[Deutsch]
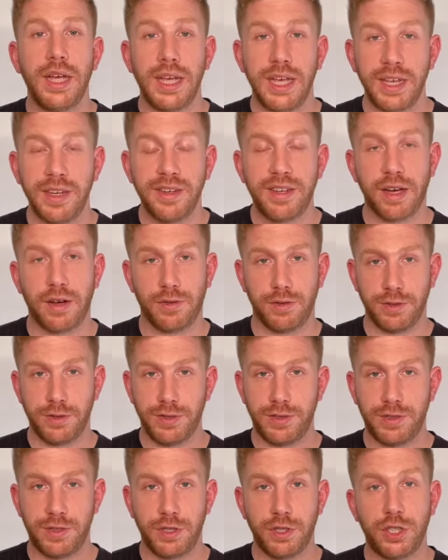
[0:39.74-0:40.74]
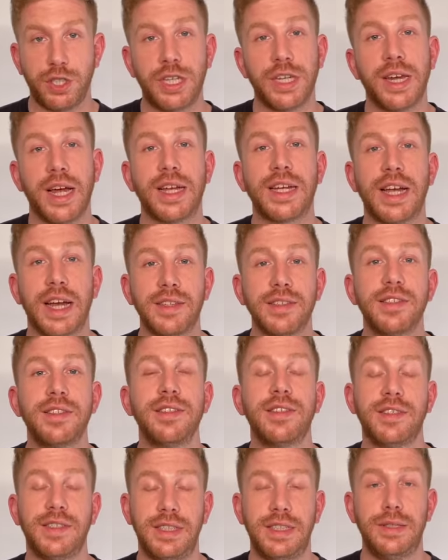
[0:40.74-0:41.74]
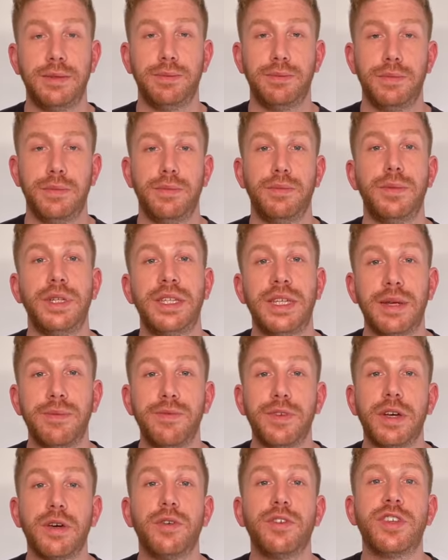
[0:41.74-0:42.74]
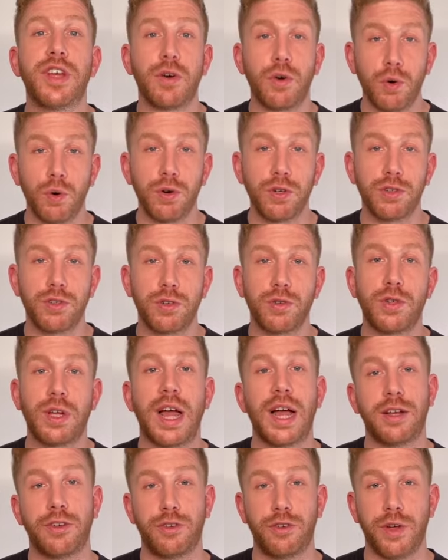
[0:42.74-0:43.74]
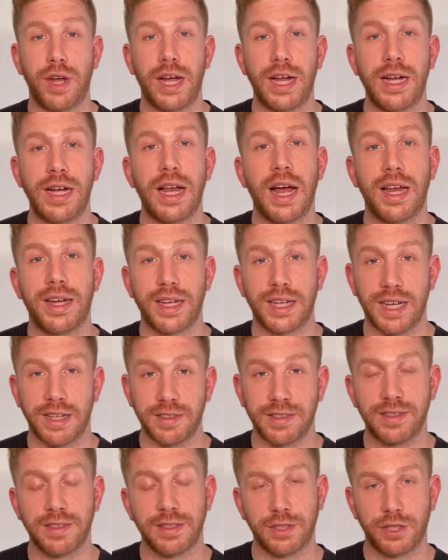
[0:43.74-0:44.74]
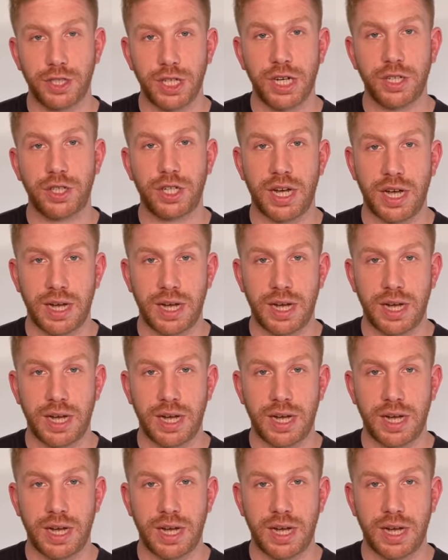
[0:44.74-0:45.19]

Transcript: Hinter uns steht ein ganzes Team, mit dem wir unter Hochdruck aktuell an der ganzen Recherche